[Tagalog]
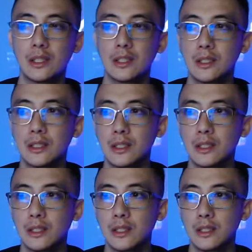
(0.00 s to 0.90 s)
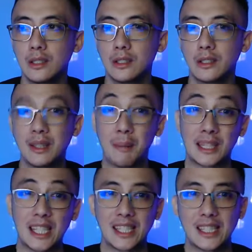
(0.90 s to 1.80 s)
yung isa sa mga aso namin na
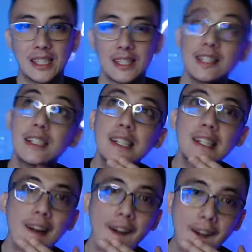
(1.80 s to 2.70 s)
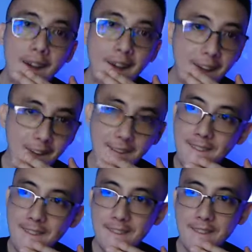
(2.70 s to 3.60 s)
dapat ipapagamo nadadaling ko
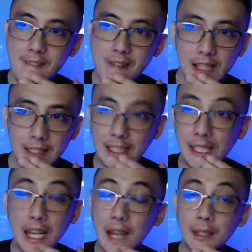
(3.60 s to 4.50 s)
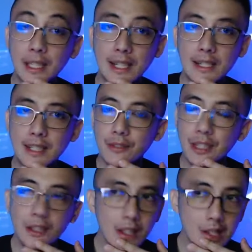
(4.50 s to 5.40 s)
kinabukasan after
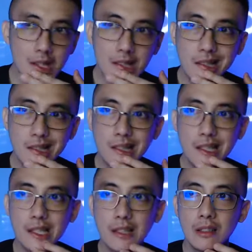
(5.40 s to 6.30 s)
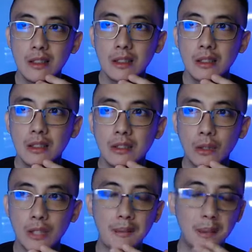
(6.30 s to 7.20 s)
my evening shift. Kasi from
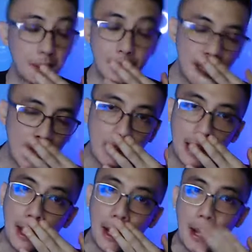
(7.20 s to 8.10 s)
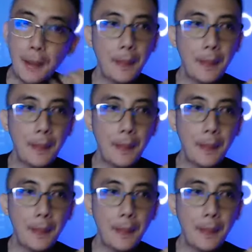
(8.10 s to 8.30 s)
9 to 7 yun eh.